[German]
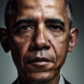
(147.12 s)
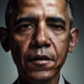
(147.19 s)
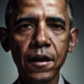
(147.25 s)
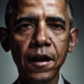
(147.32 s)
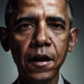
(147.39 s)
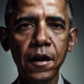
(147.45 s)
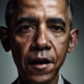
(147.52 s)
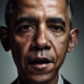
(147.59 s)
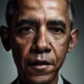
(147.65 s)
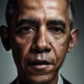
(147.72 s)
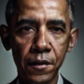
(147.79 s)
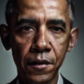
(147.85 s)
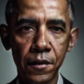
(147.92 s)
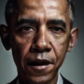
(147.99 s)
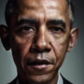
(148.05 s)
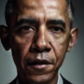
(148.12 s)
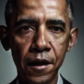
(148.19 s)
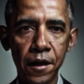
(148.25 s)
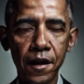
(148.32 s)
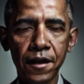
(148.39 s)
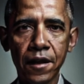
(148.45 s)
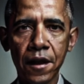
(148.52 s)
Dieses Video kann ich
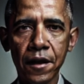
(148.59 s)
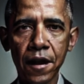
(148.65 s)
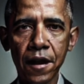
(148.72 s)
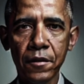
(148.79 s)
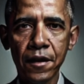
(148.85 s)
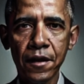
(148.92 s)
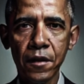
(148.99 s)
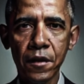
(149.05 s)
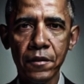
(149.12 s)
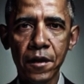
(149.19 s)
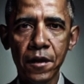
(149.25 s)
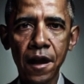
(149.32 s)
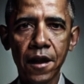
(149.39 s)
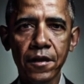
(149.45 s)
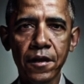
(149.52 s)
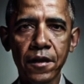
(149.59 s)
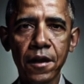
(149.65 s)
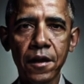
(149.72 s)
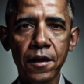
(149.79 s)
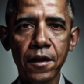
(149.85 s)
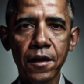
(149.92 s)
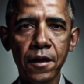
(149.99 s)
innerhalb der Software ansehen
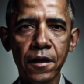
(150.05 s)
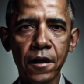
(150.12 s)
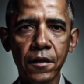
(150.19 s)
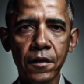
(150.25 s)
und